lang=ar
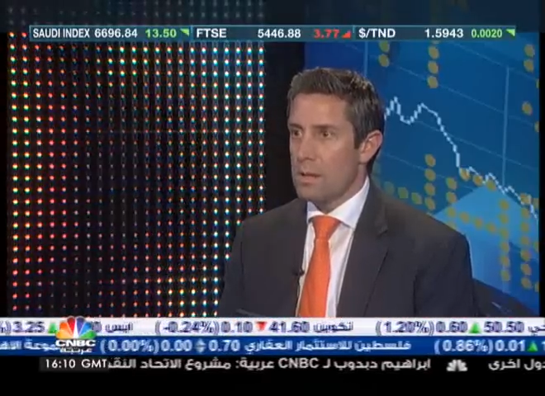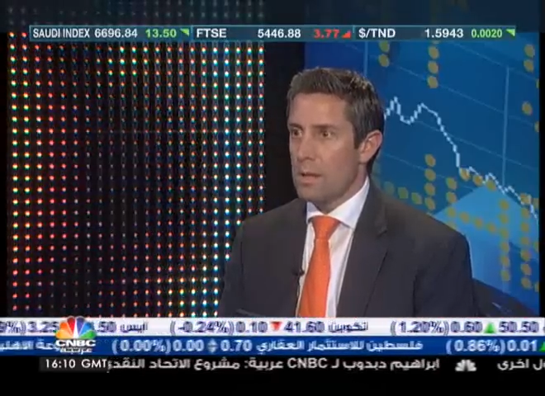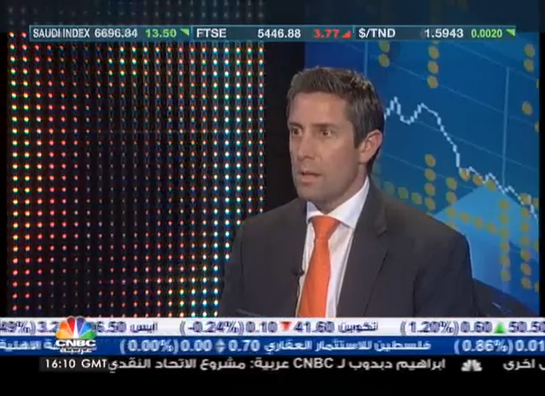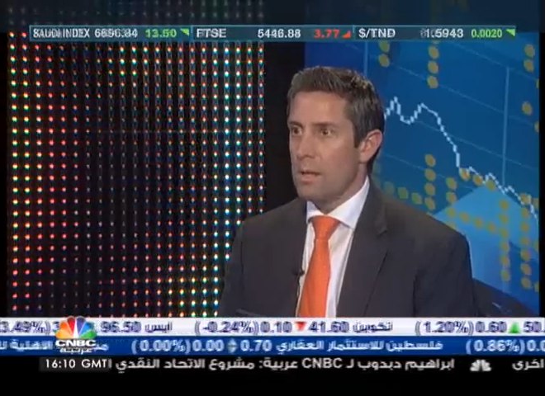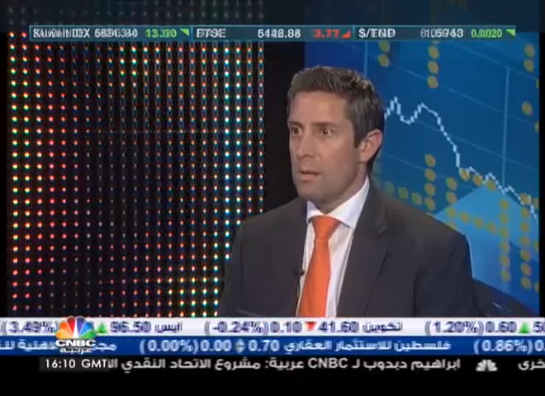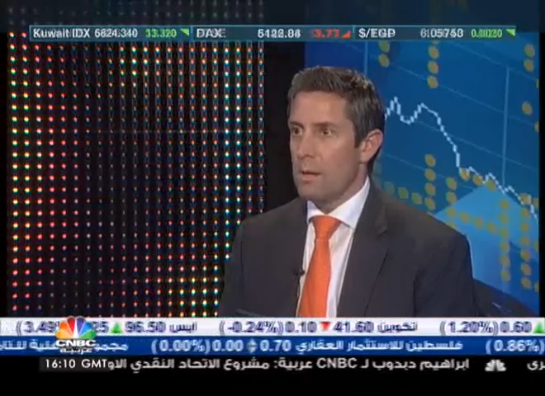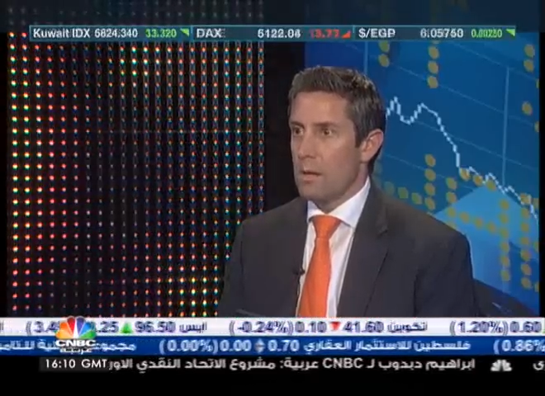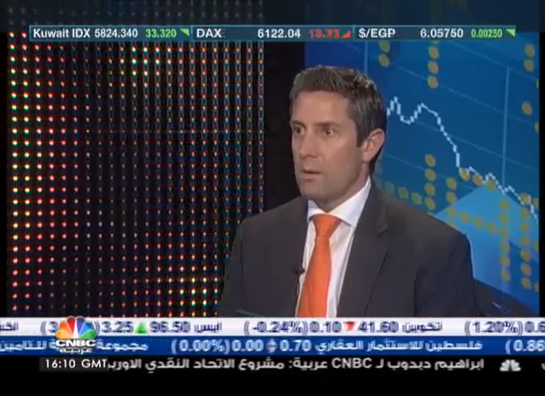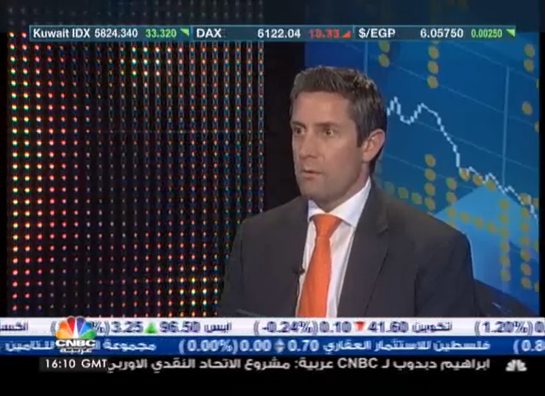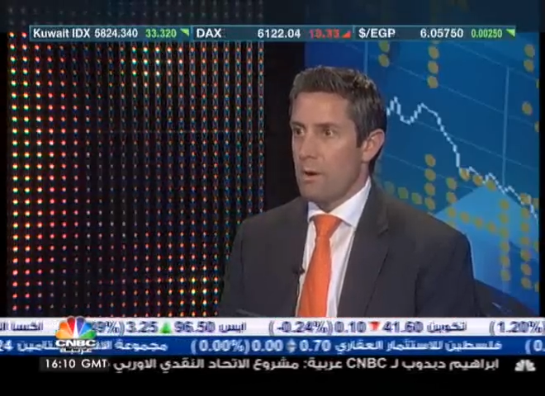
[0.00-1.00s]
إن
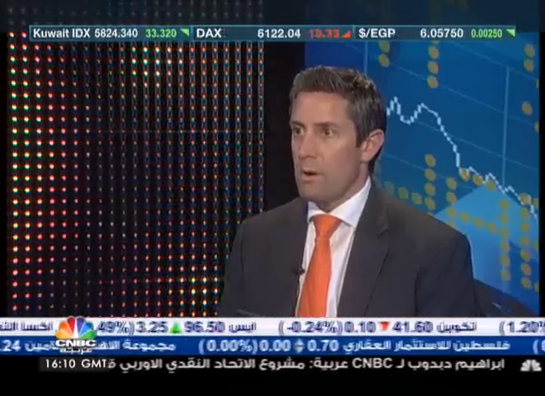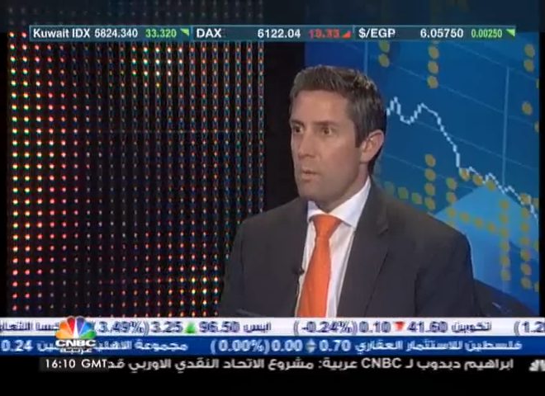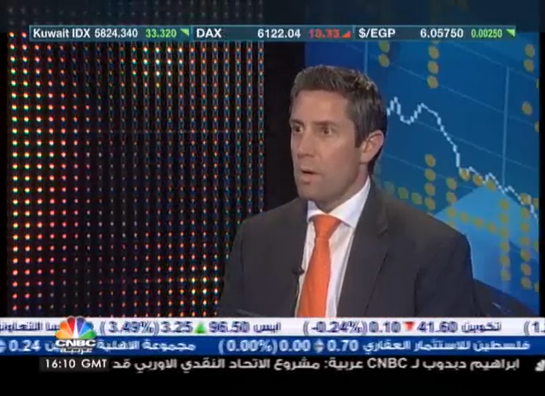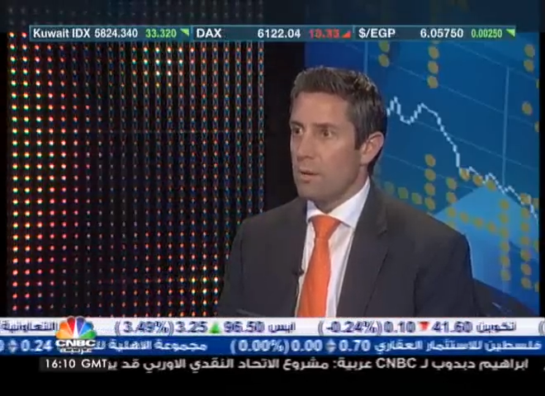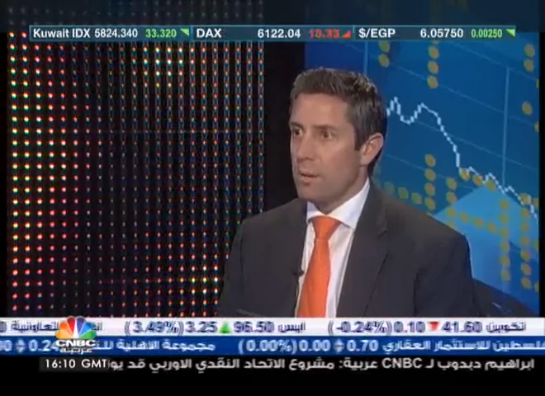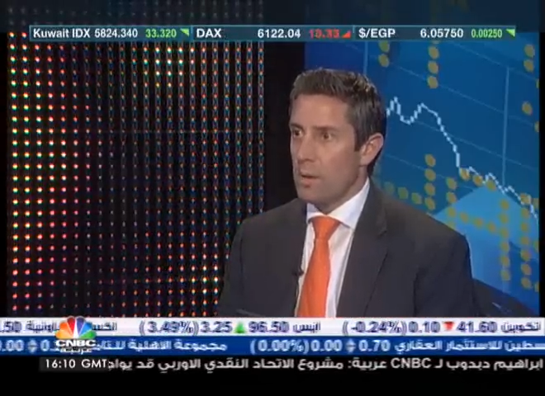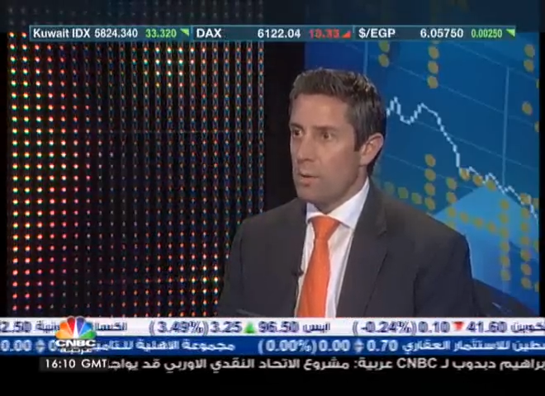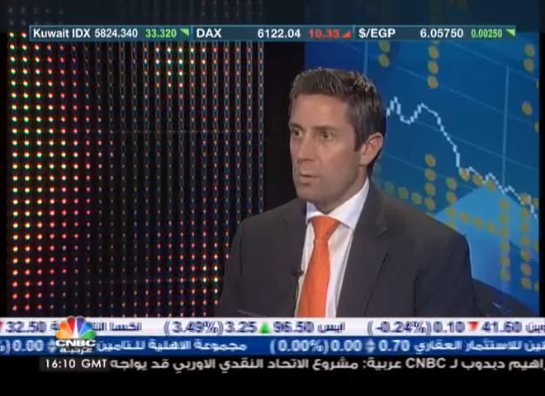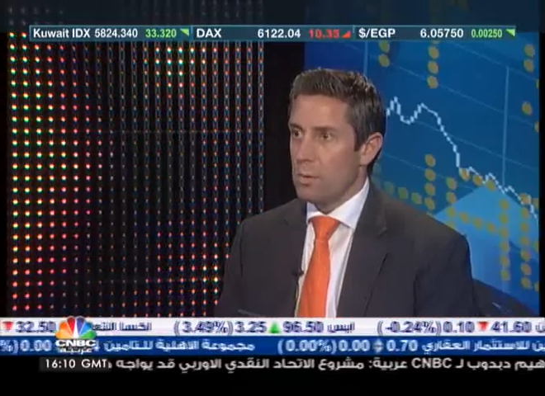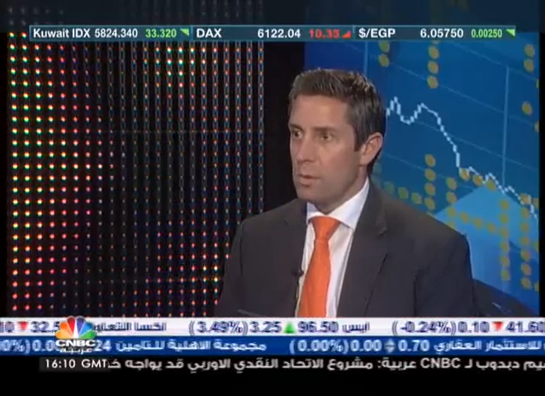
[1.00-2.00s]
زاوية
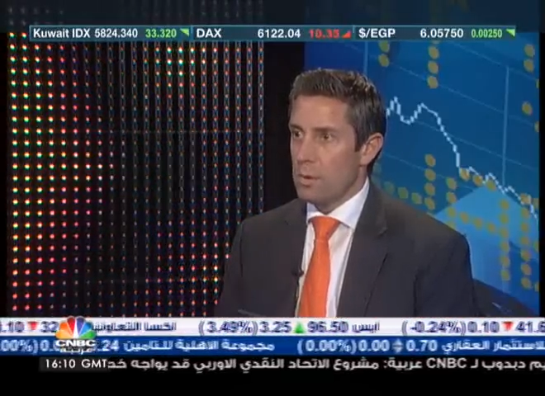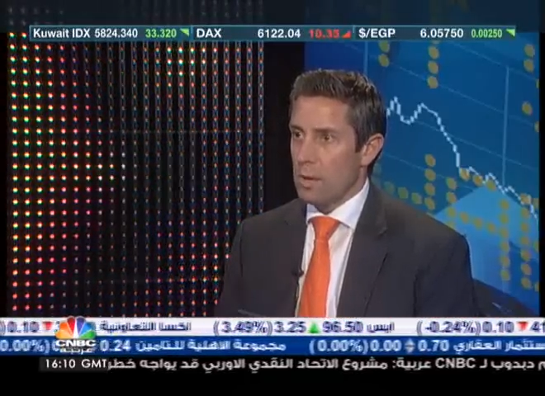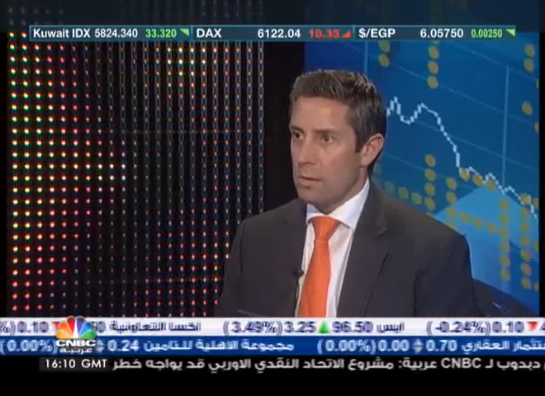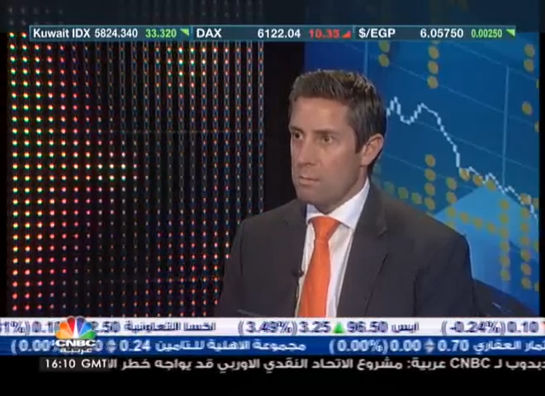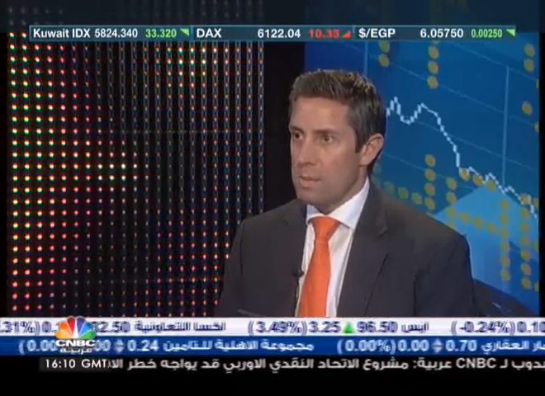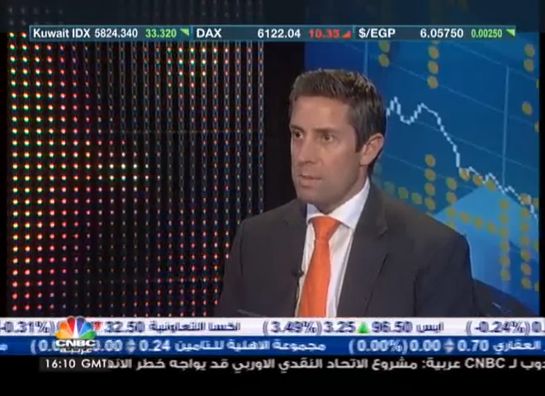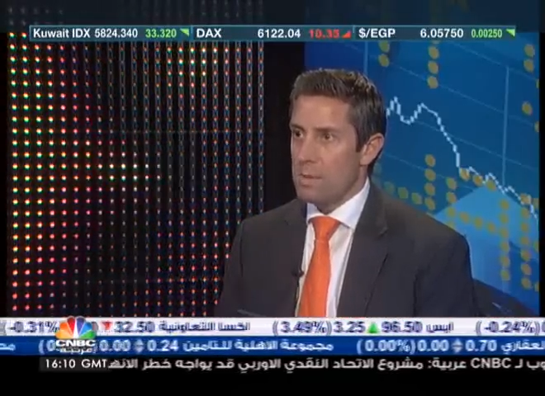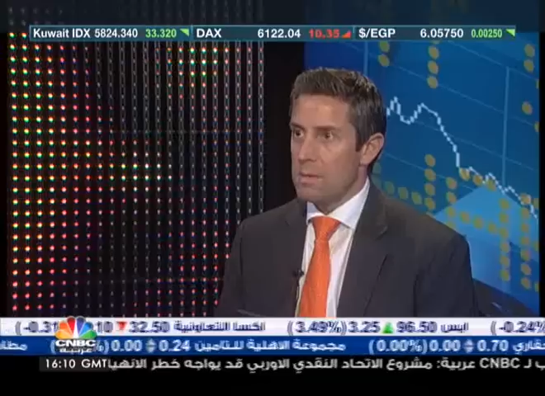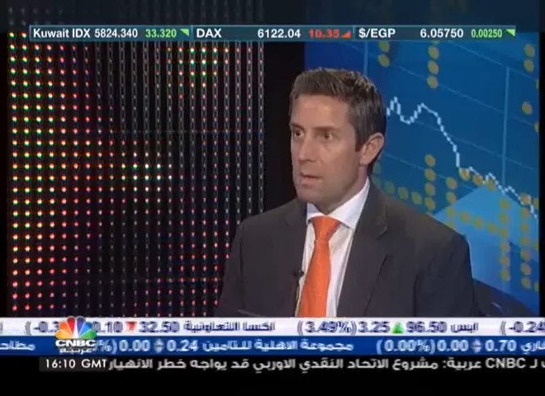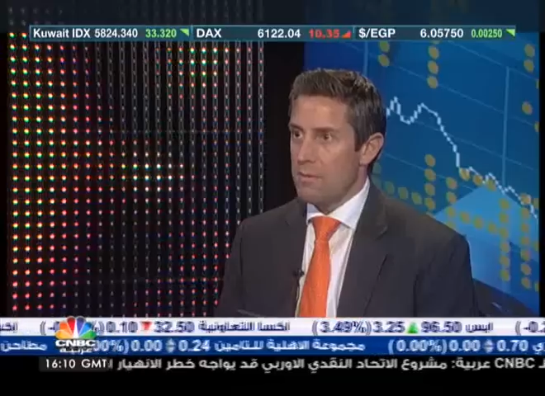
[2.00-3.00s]
اسم
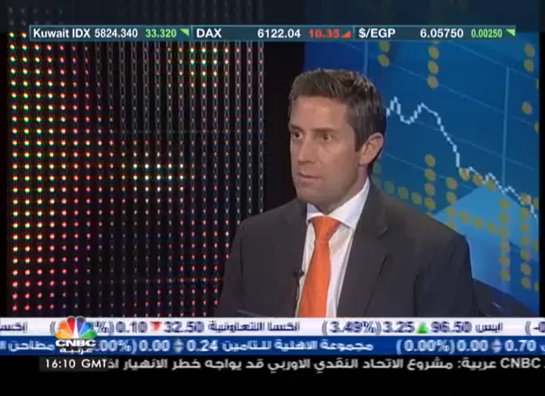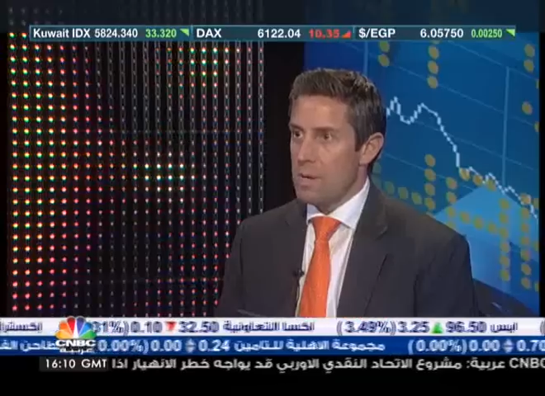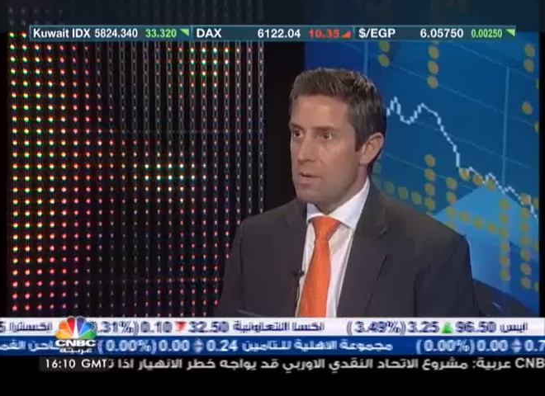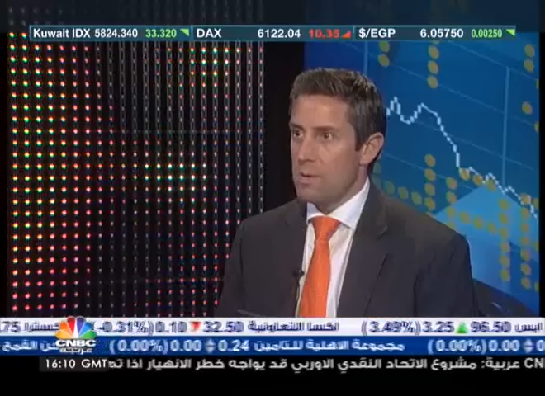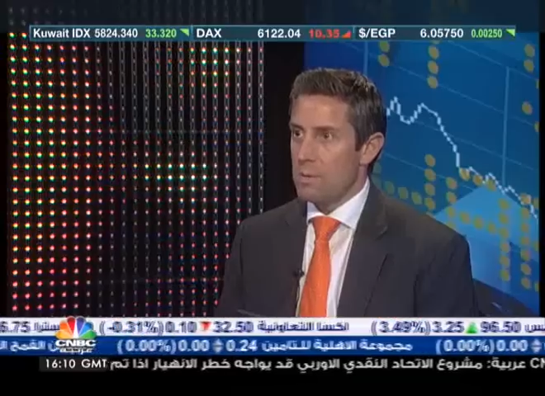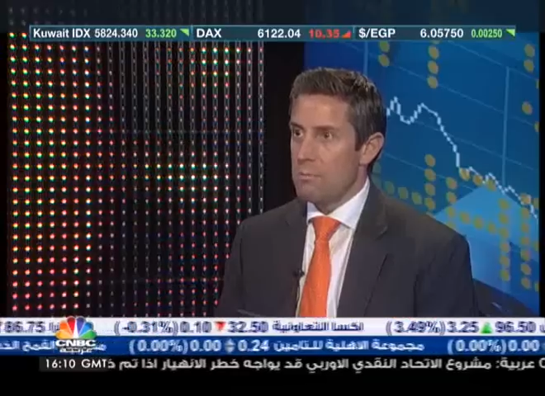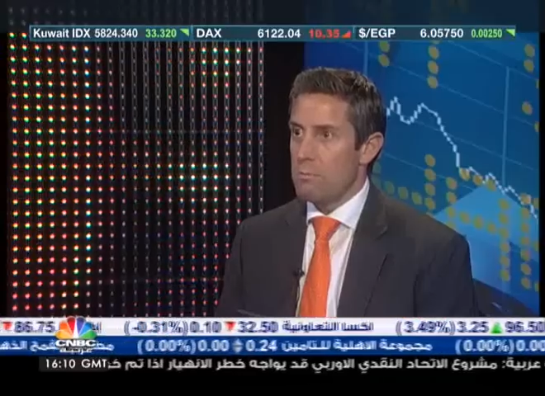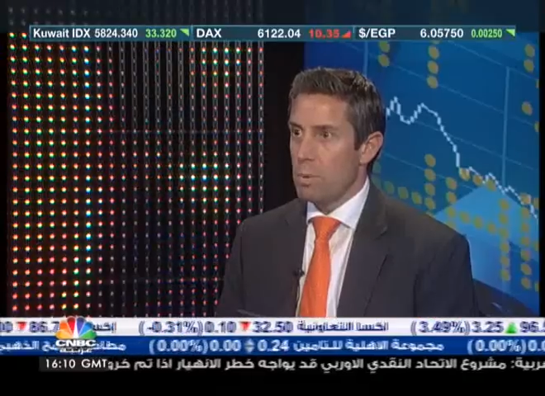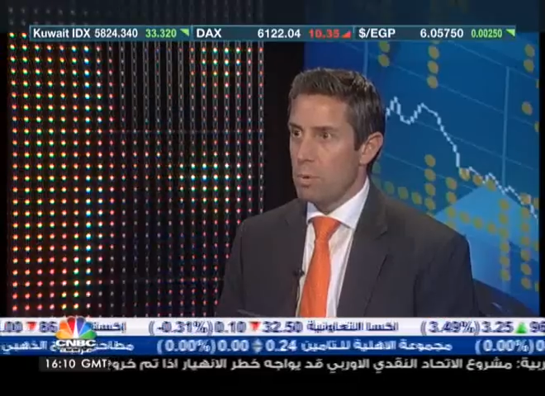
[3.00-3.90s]
معروف وأيضا